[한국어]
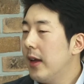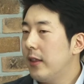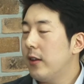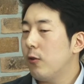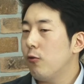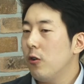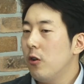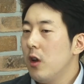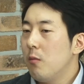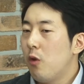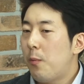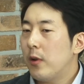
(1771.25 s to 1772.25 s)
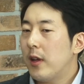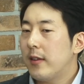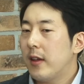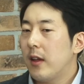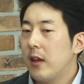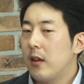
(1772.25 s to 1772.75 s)
해드리고요. 무엇보다
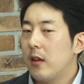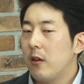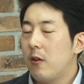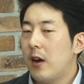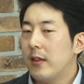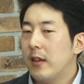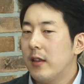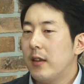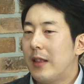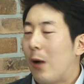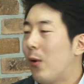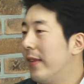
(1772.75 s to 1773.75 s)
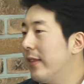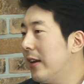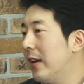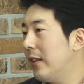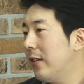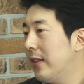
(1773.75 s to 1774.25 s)
이제 여러 가지 이제
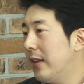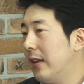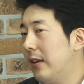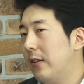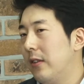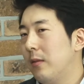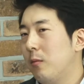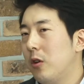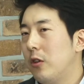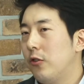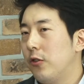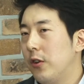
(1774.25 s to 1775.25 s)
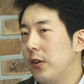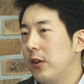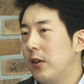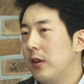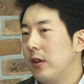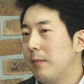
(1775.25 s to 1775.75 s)
난관들이라든지 이런 뭐
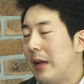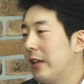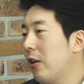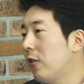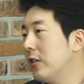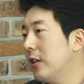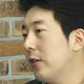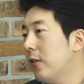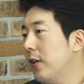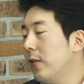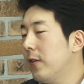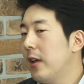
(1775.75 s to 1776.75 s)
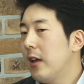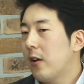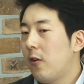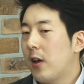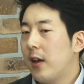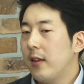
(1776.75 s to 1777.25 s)
이슈들 많이 겪으실 거예요.
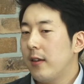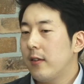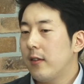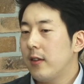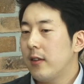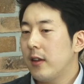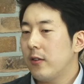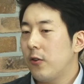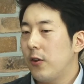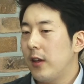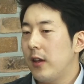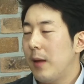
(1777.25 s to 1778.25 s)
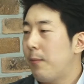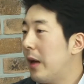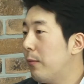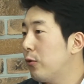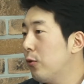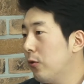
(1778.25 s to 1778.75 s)
거기에 대해서는 이제 저희
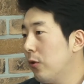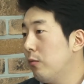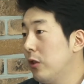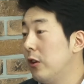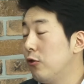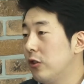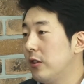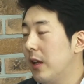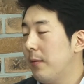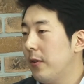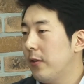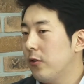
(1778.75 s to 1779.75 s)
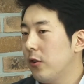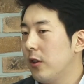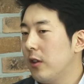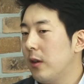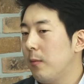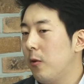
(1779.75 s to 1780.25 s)
F5 쪽으로 문의를 주신다면 저희는
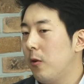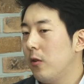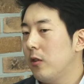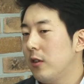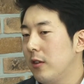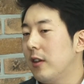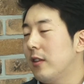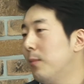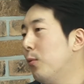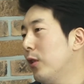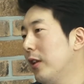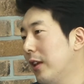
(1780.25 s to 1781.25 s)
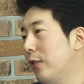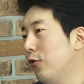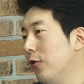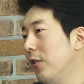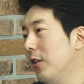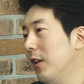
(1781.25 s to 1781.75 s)
이제 뭐 진짜 진보된
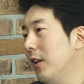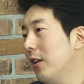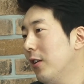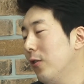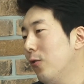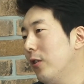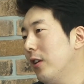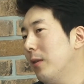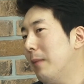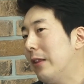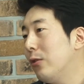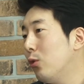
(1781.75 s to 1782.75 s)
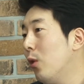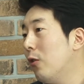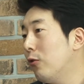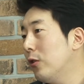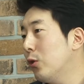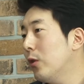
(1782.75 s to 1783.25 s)
기술 네네. 그리고 이제 많은
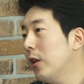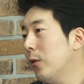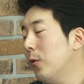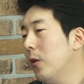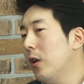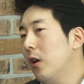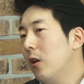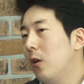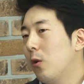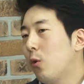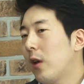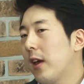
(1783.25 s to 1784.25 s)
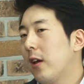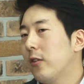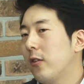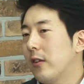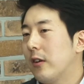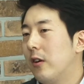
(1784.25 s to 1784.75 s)
노하우를 토대로 어, 고객의
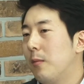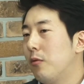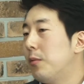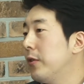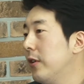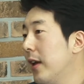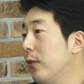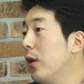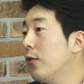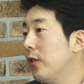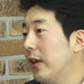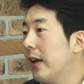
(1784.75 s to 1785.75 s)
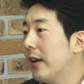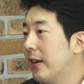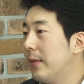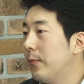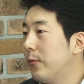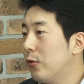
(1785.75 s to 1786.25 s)
어떤 그런 부분들을 해소할 수
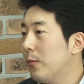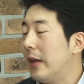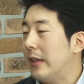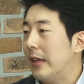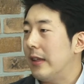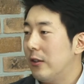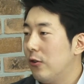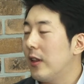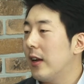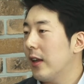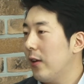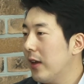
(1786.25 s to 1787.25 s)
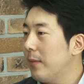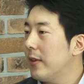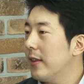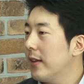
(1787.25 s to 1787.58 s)
있게끔 좀 많이 지원할 계획입니다.